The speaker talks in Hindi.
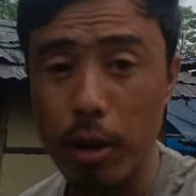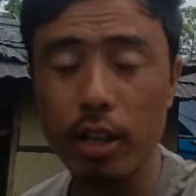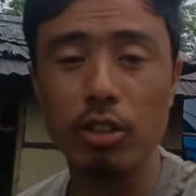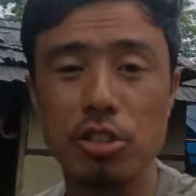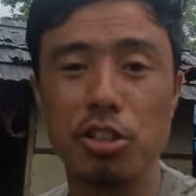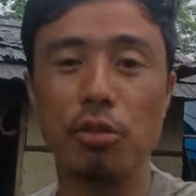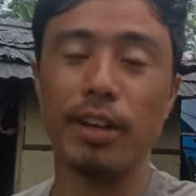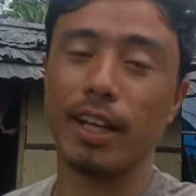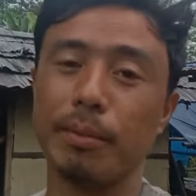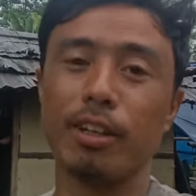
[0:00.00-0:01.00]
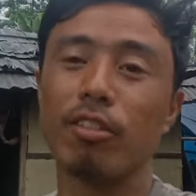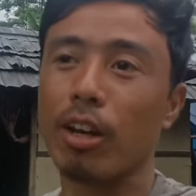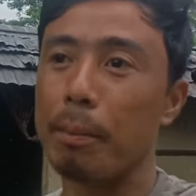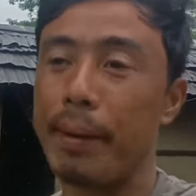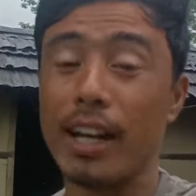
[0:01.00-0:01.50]
मॉर्निंग दोस्तों वेलकम एंड
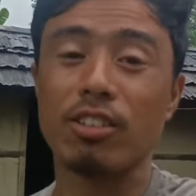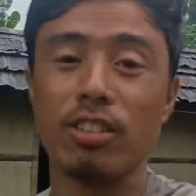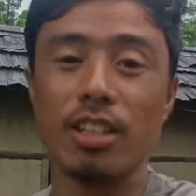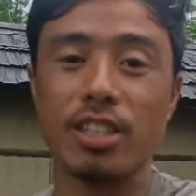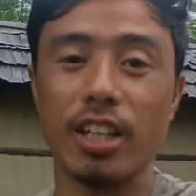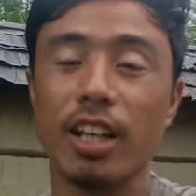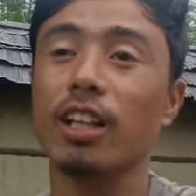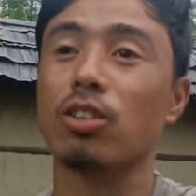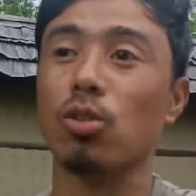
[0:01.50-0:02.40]
वेलकम बैक टू द चैनल